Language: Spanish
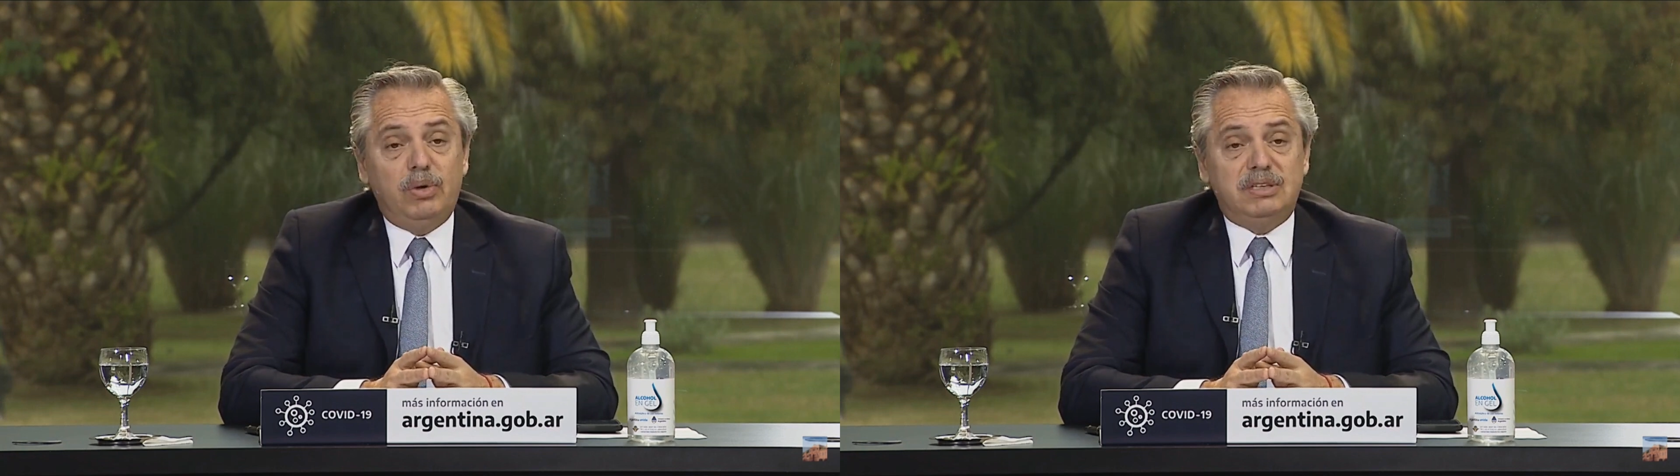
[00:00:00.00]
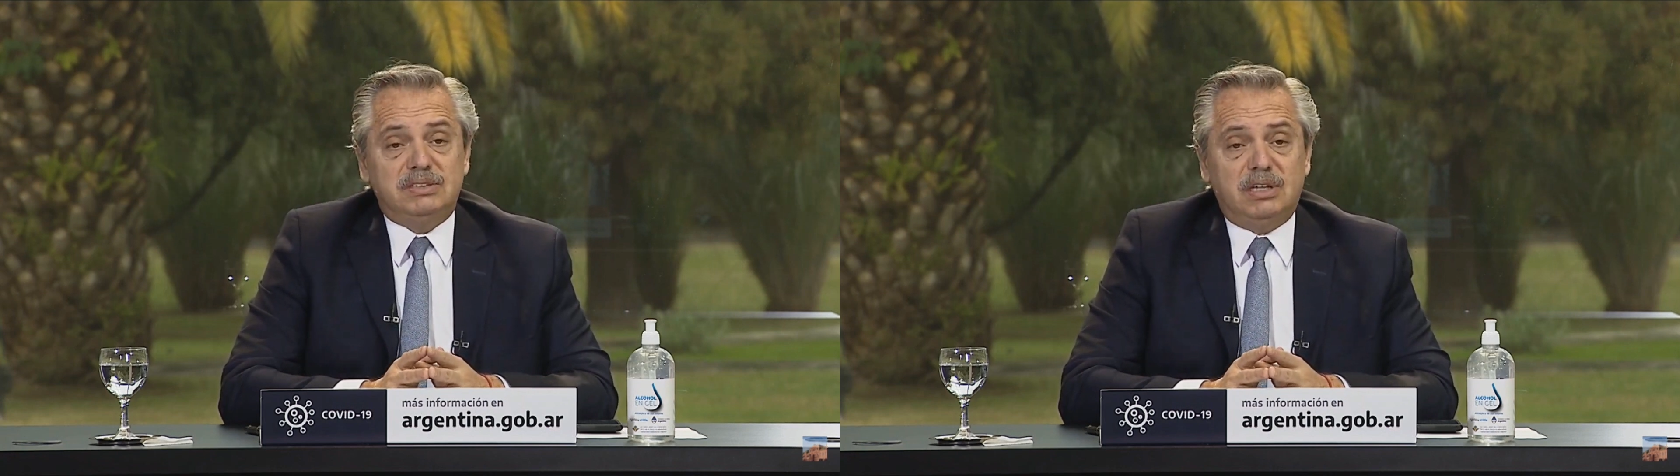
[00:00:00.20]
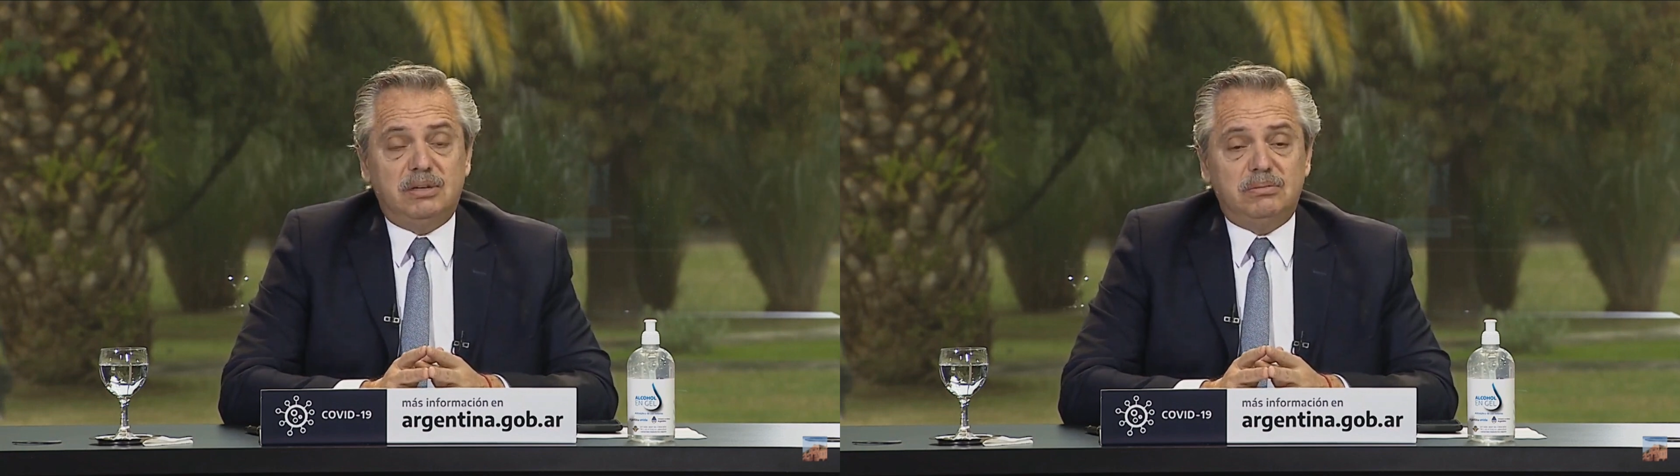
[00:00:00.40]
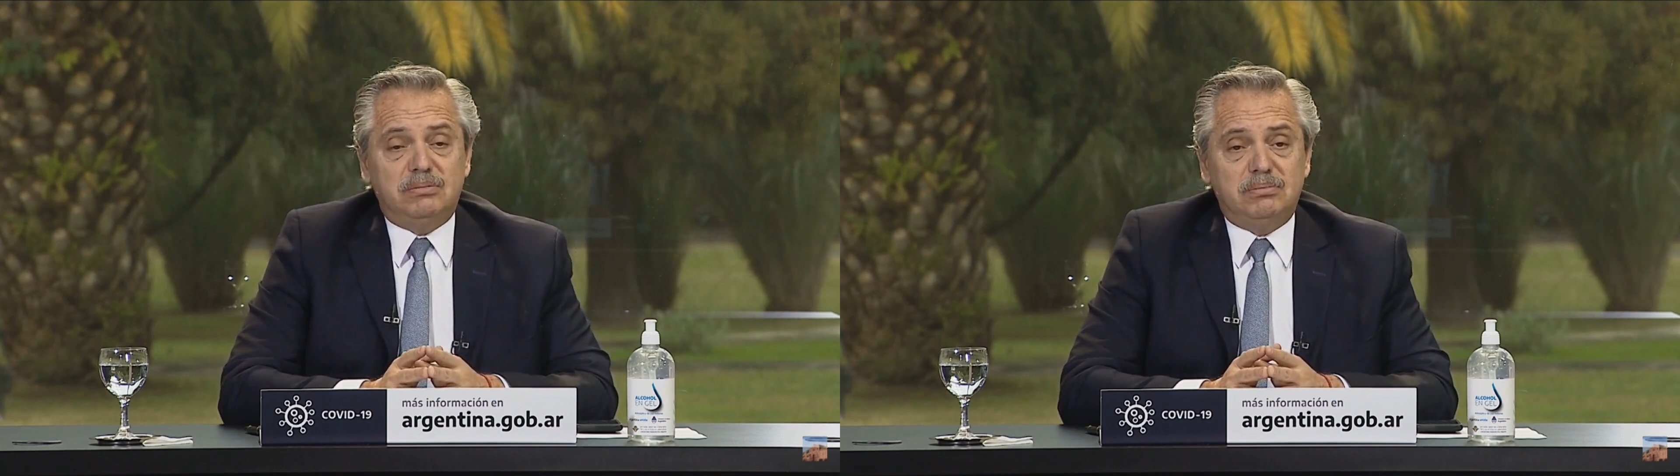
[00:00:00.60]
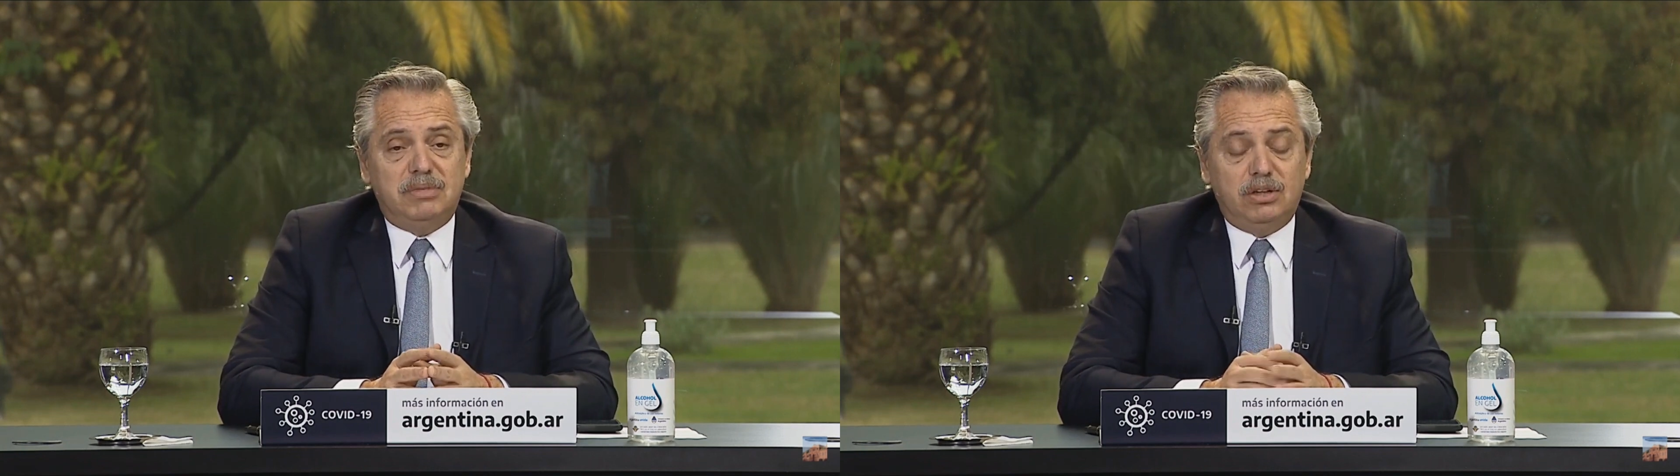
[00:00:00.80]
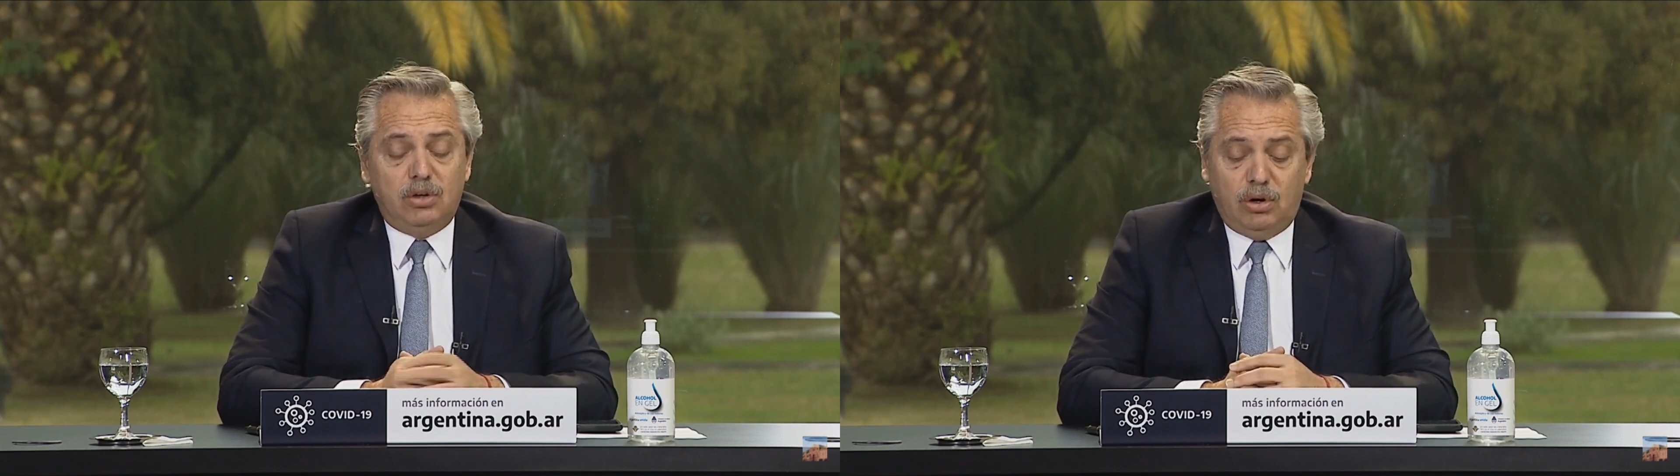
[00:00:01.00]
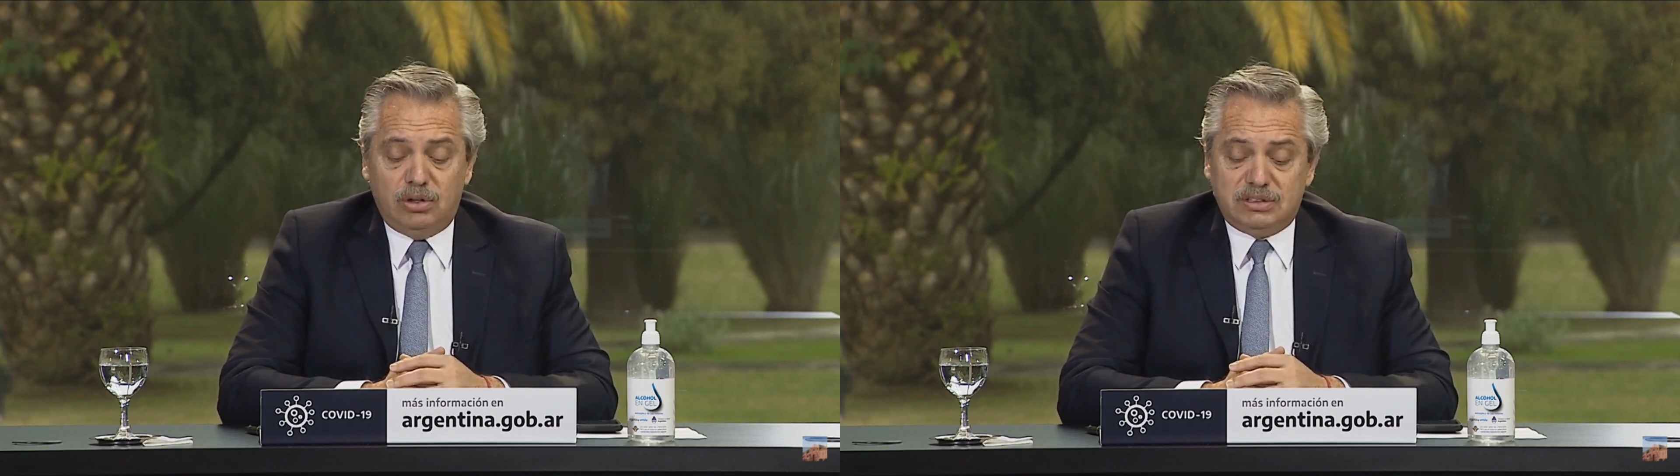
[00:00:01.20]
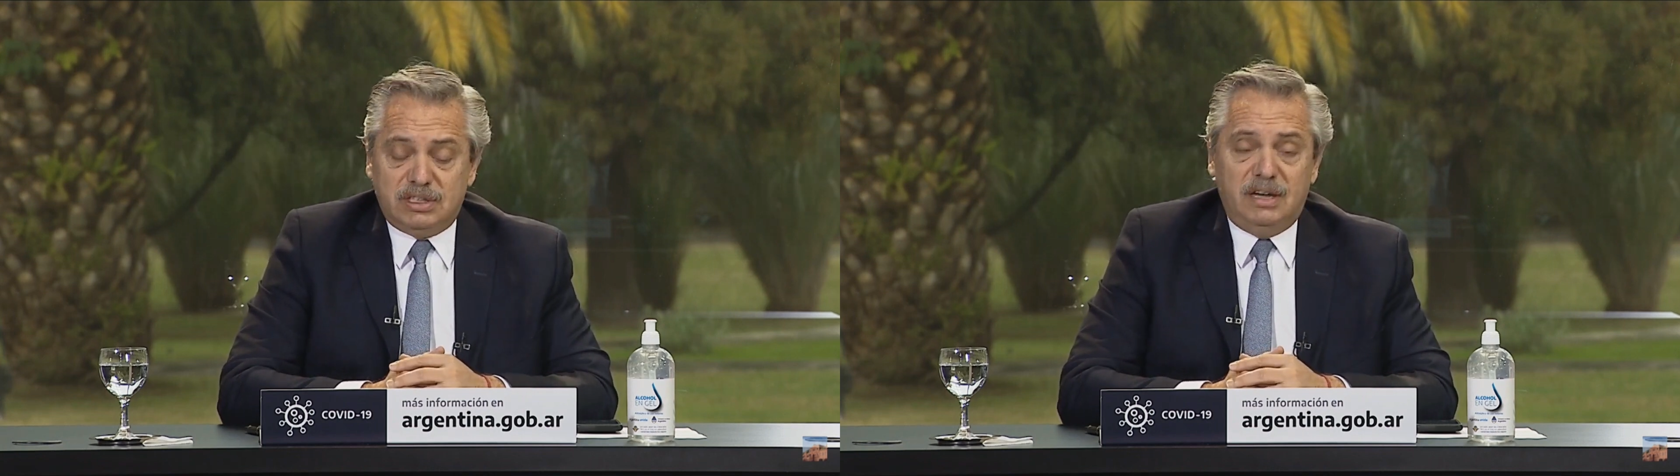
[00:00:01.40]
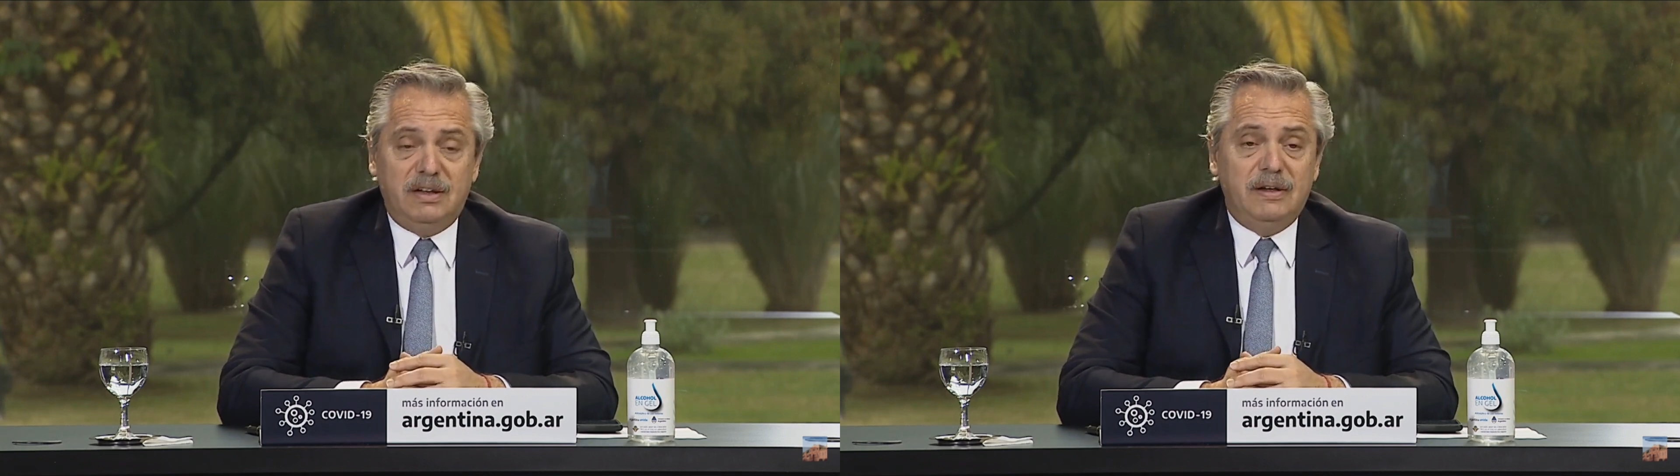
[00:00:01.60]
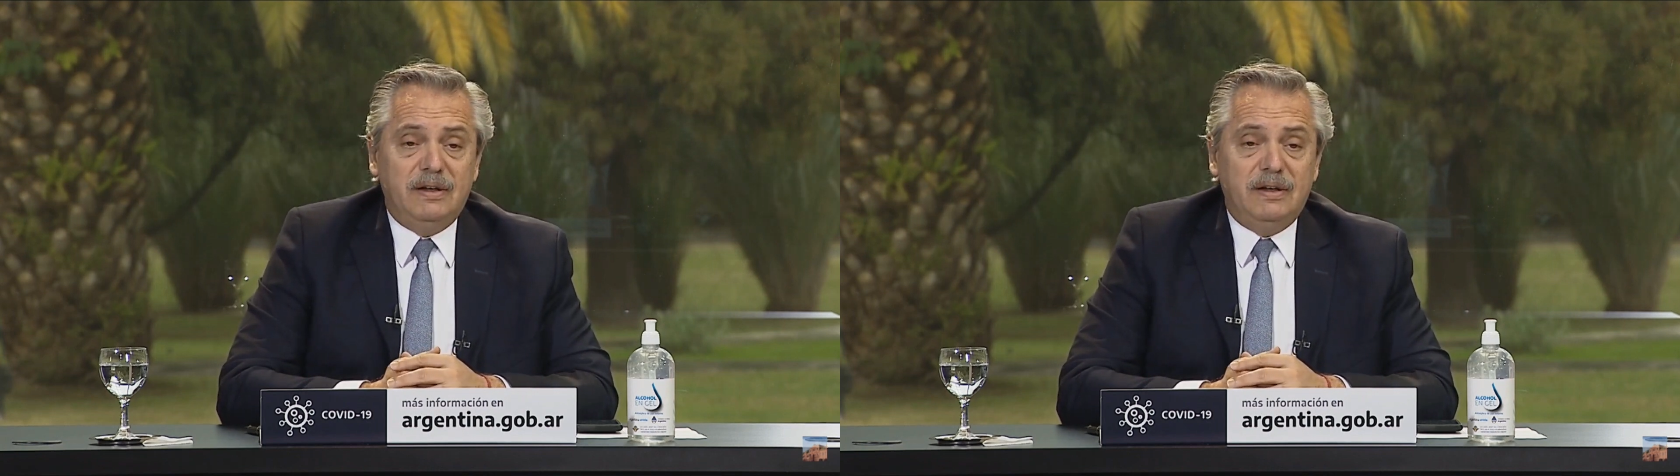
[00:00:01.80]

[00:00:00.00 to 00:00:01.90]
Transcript: Luis y en Mendoza,